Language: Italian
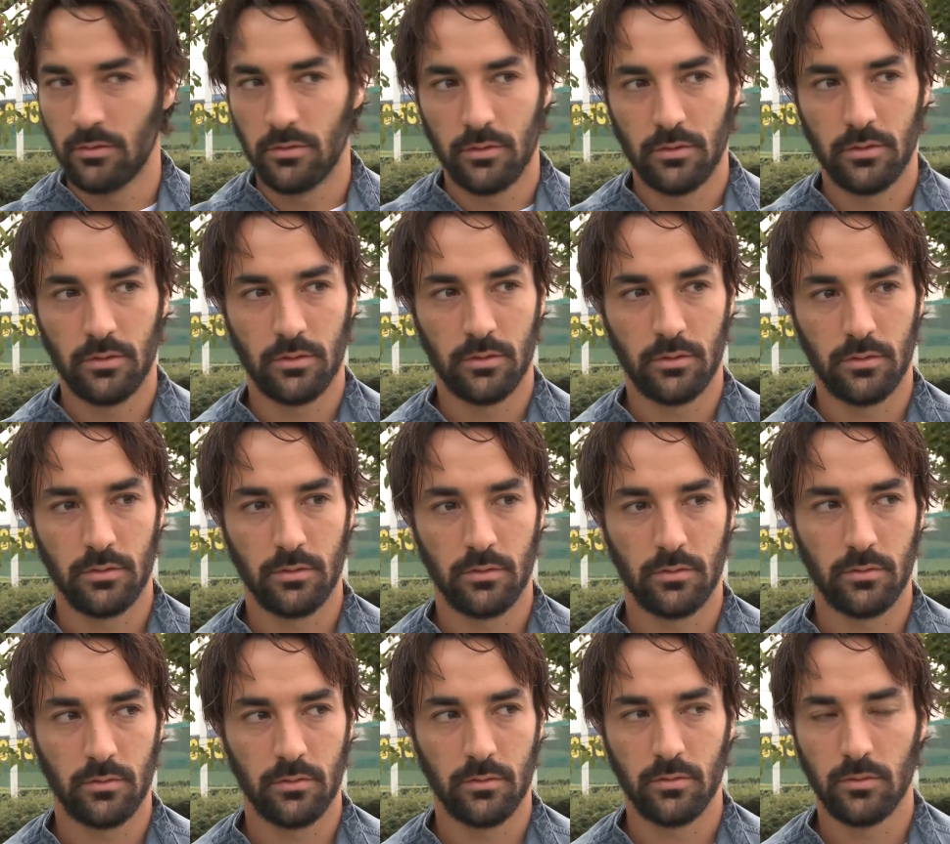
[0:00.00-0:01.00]
un po' inusuale
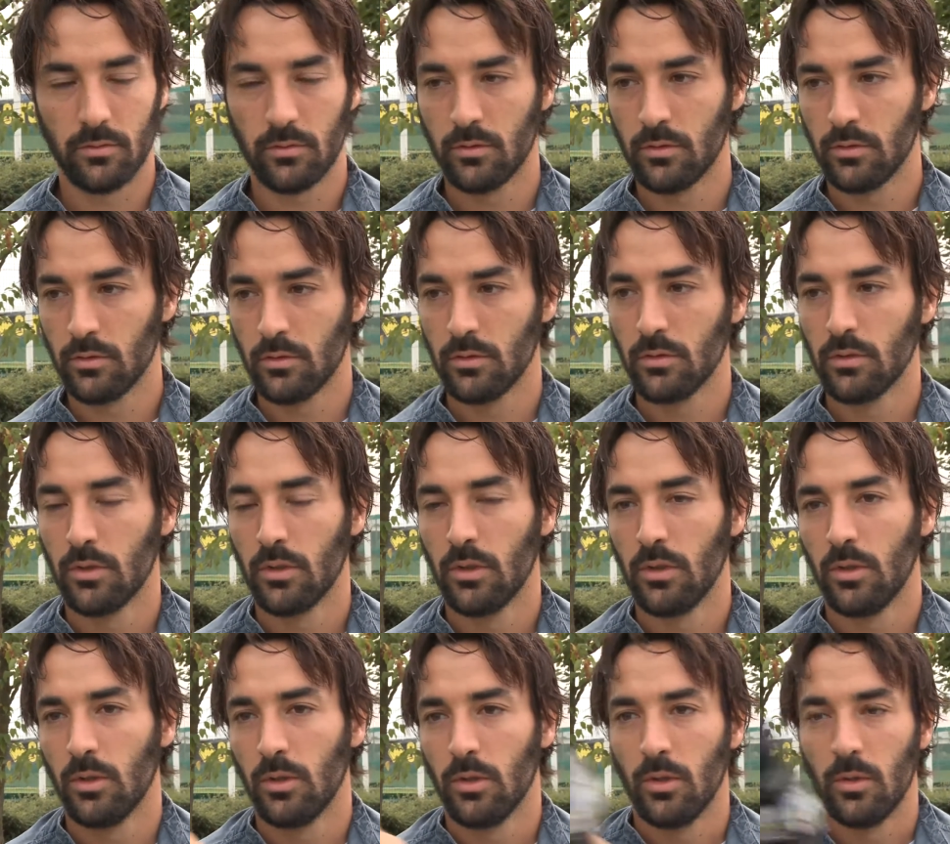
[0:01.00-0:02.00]
oppure ormai ci avete fatto il
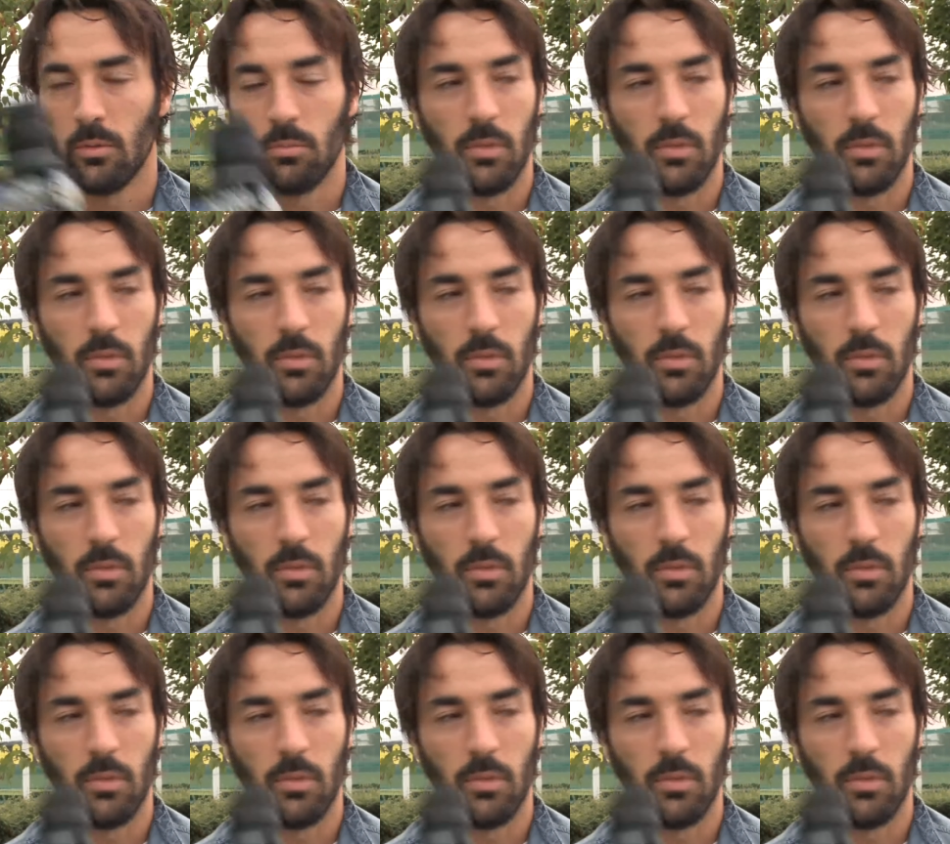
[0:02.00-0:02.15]
caldo?